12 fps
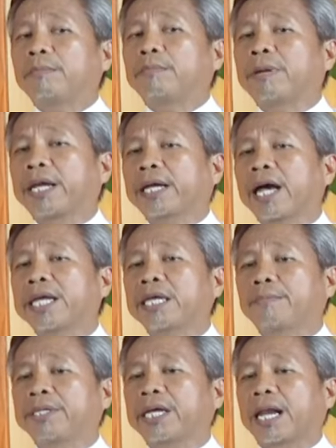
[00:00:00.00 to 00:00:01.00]
mereka hanya
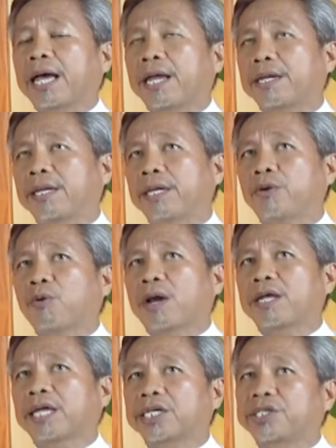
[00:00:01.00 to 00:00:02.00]
menjalani
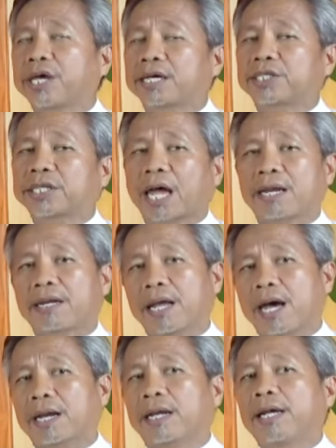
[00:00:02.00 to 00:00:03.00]
kualitas yang
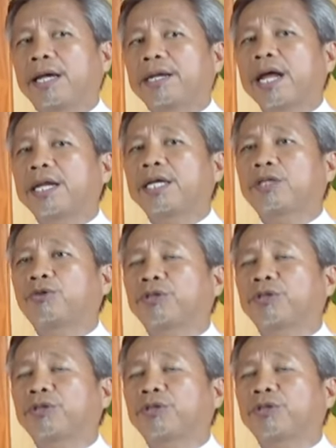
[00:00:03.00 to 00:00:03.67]
standar dan itu